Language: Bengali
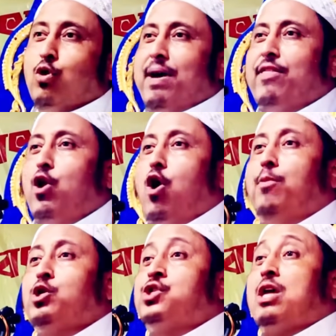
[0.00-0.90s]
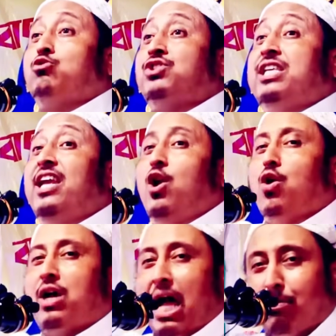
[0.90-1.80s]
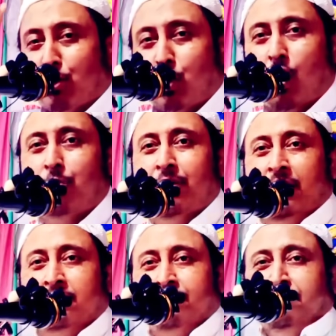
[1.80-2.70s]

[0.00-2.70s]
তোমাদের অবস্থাও শ্রীলঙ্কার মতো হবে